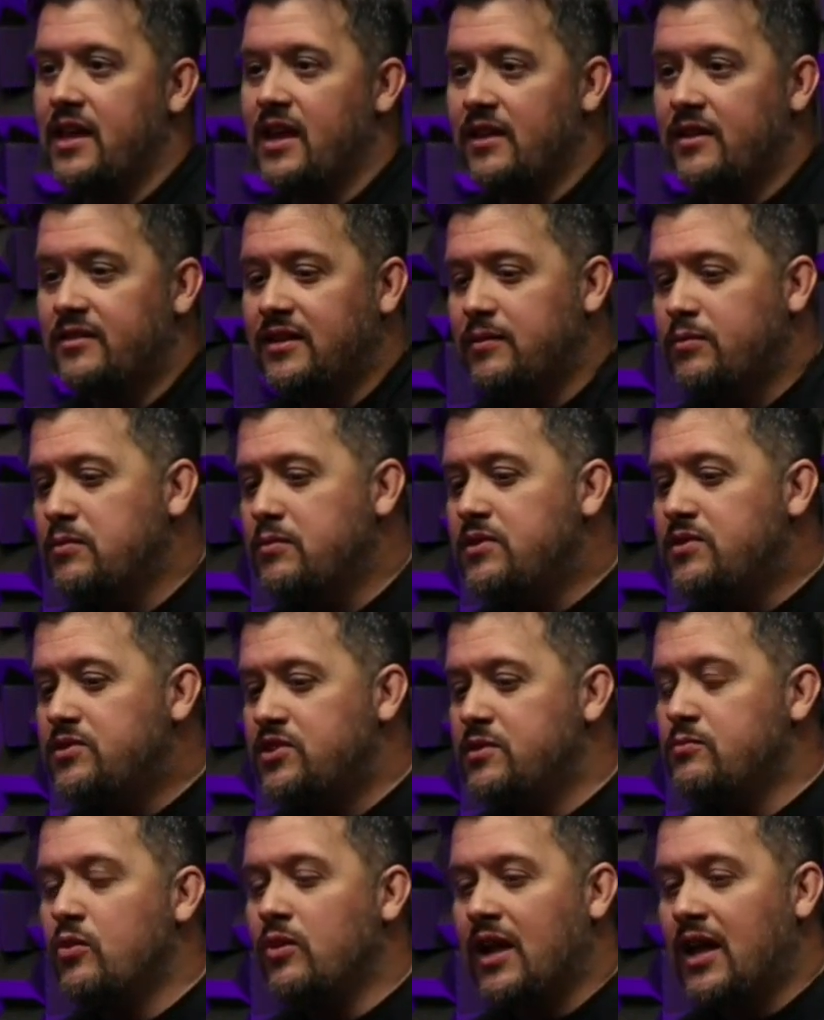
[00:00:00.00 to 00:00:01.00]
E ela sempre me
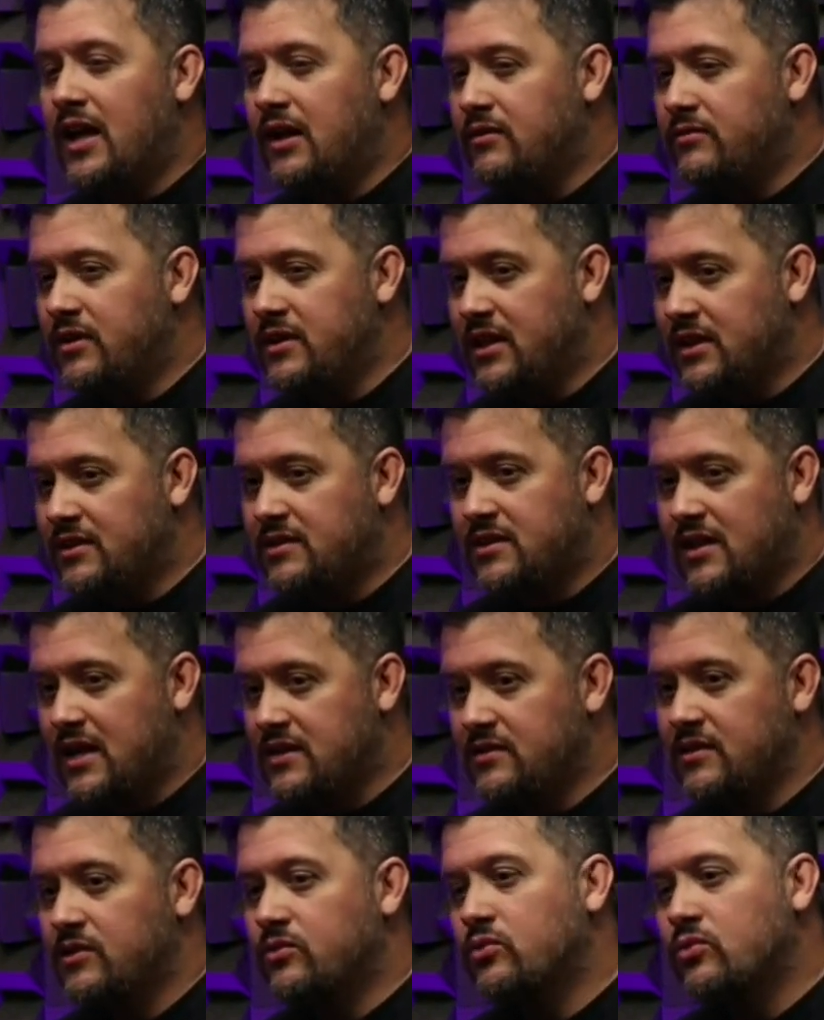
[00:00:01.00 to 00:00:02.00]
estimulava a ir
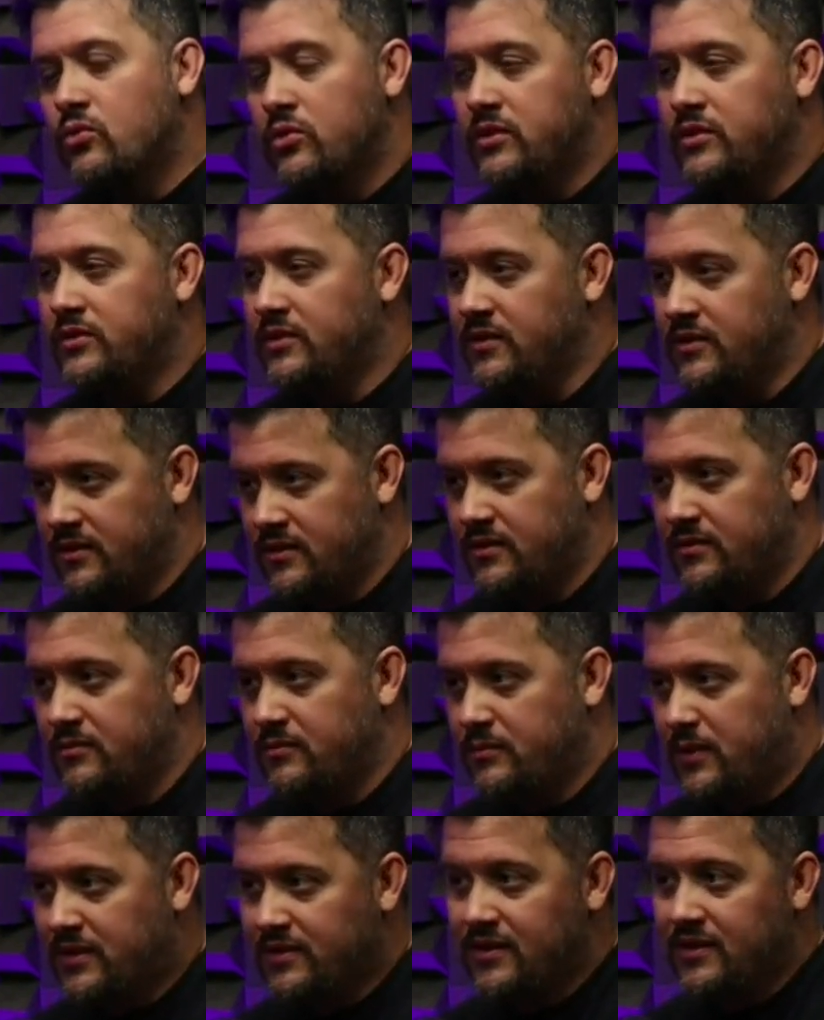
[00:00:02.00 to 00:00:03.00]
atrás das coisas,
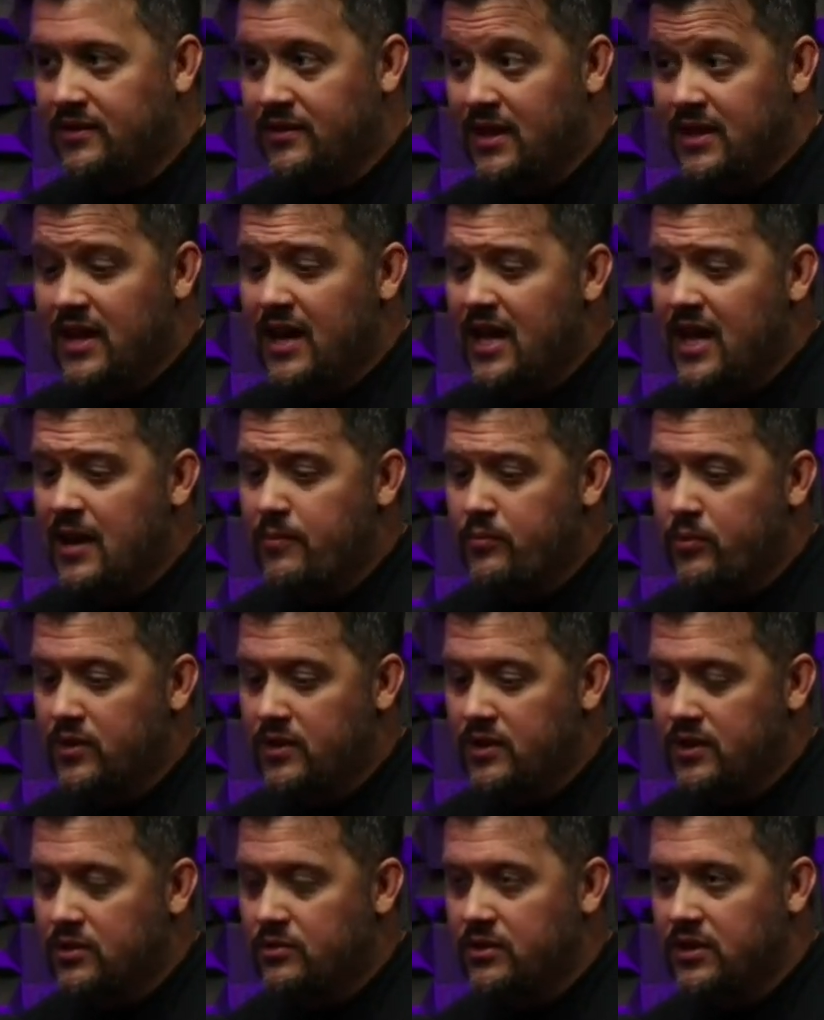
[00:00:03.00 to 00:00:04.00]
pesquisar. E na
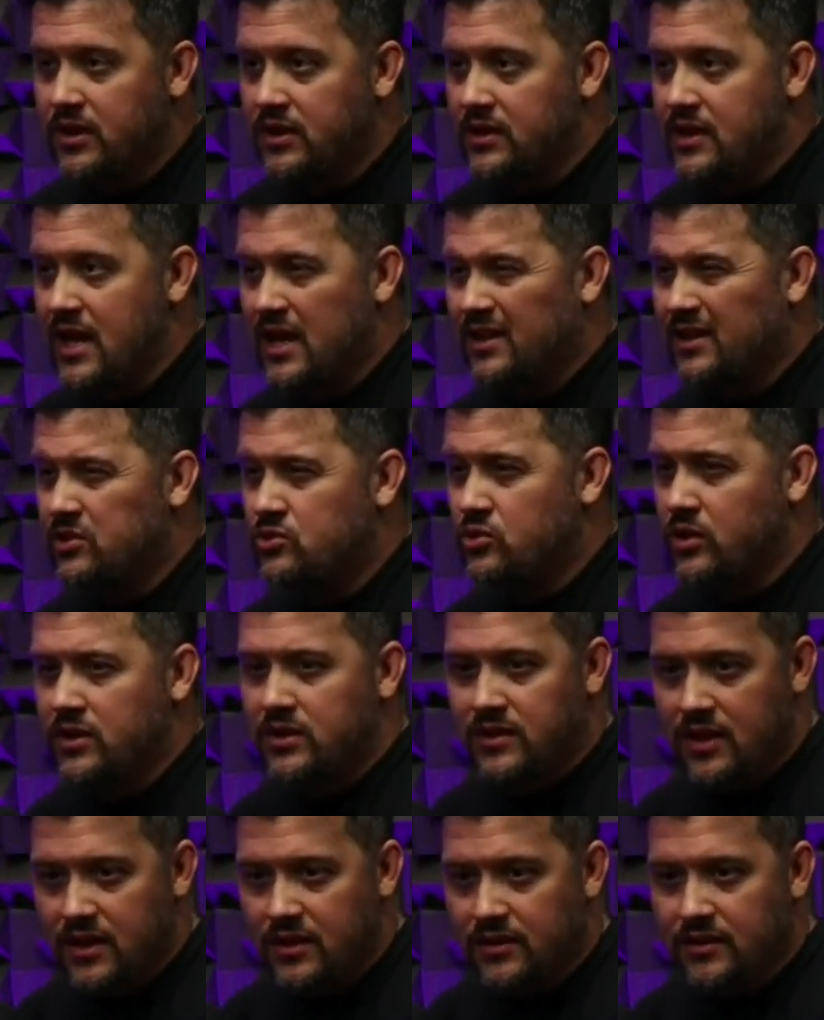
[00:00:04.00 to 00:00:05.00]
época, era o que? Década de
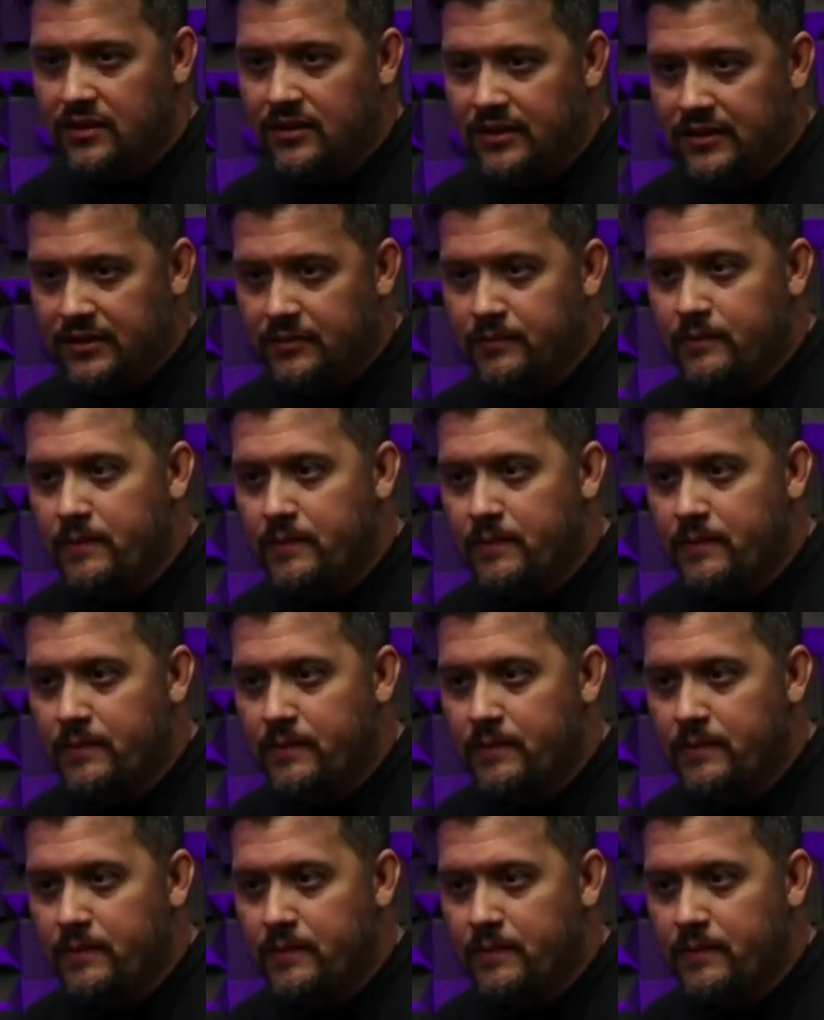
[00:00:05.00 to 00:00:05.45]
80,